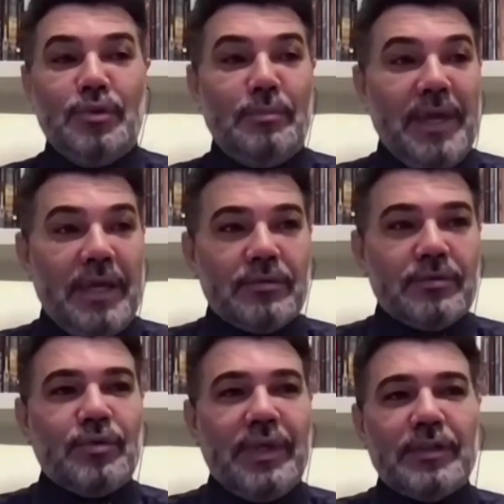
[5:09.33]
no,
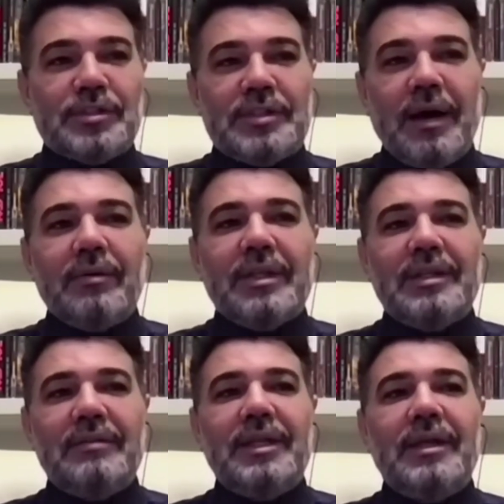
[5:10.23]
período do início da aula,
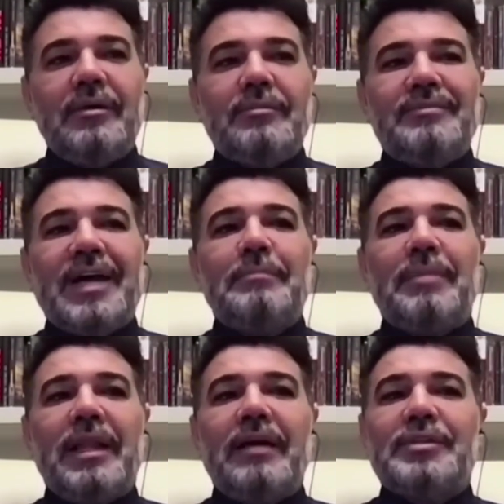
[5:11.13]
deveriam
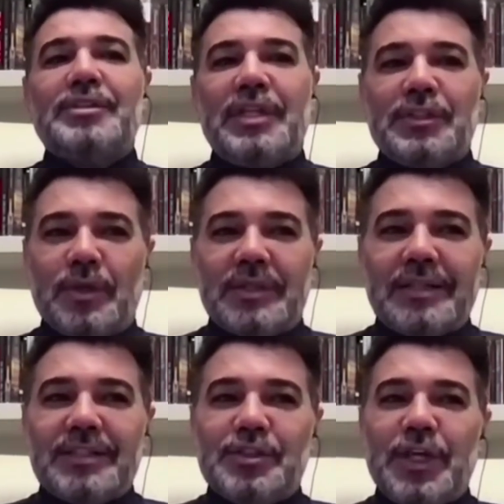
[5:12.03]
dar palavras
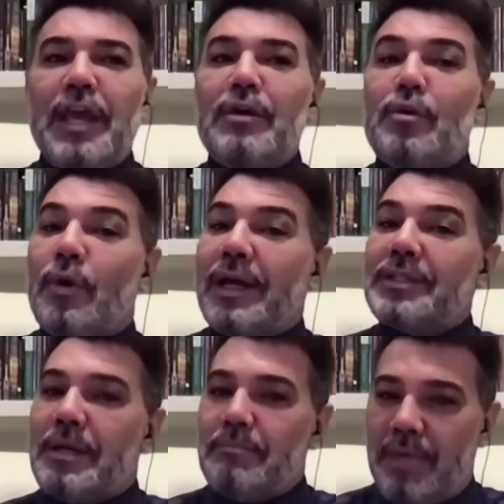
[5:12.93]
direcionadas de
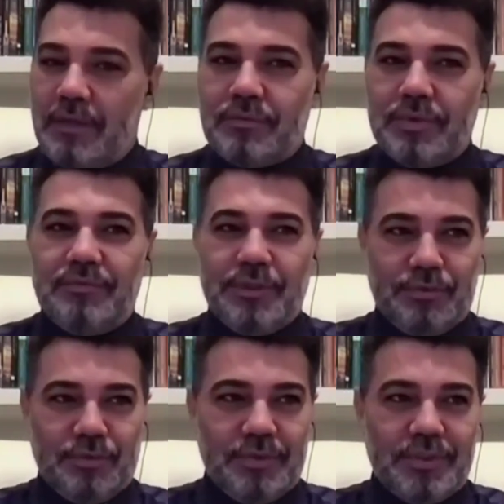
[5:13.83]
encorajamento e
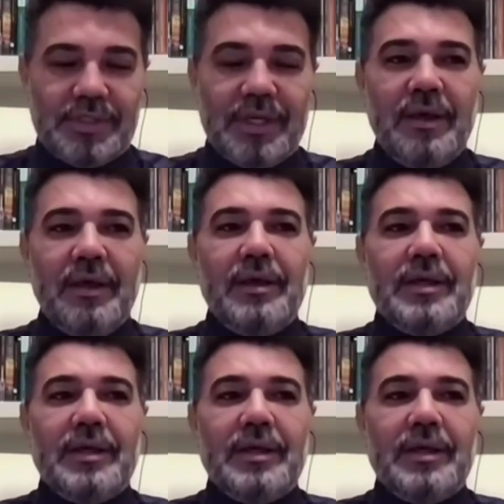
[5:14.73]
virtudes,